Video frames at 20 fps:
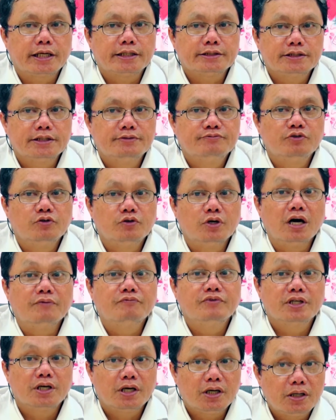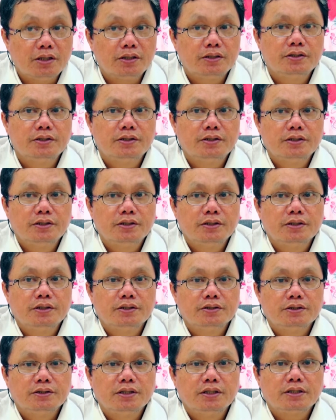kháng sinh phù hợp với nó
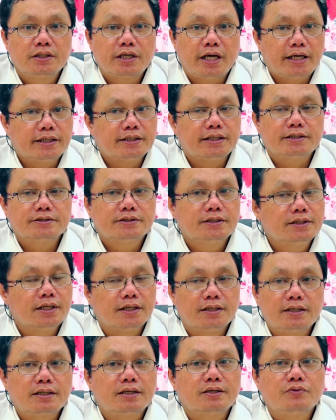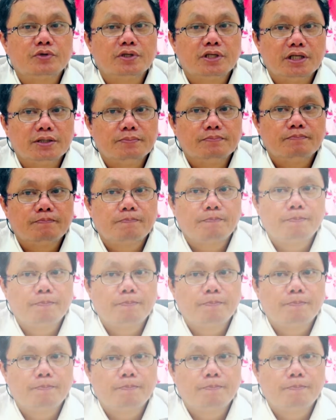cho nên kháng kháng sinh là rất là nguy hiểm